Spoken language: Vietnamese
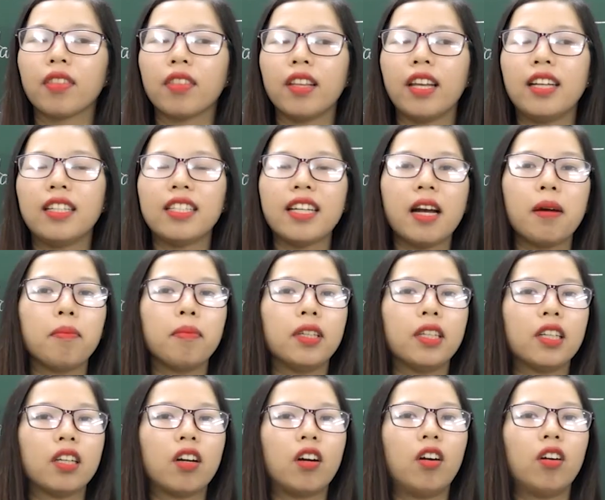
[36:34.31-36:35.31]
để cha
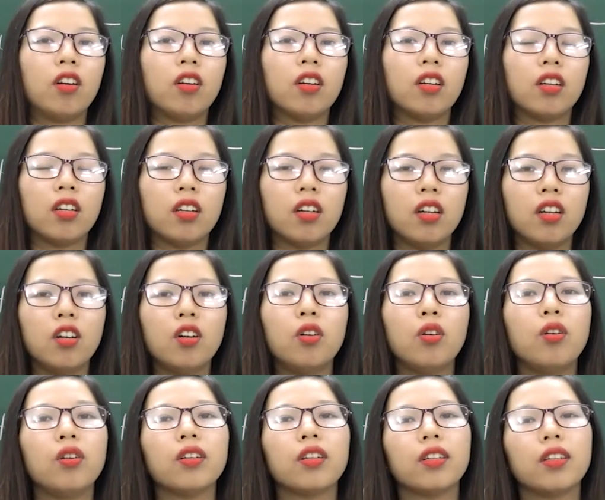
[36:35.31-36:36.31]
mình có cơ
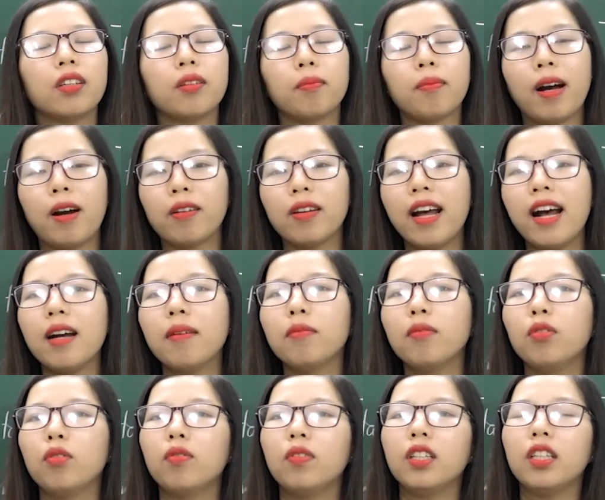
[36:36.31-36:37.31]
hội báo đáp
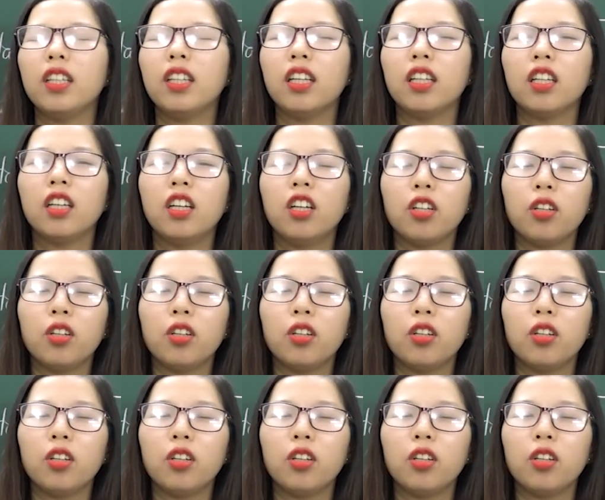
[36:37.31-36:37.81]
Lục Vân Tiên.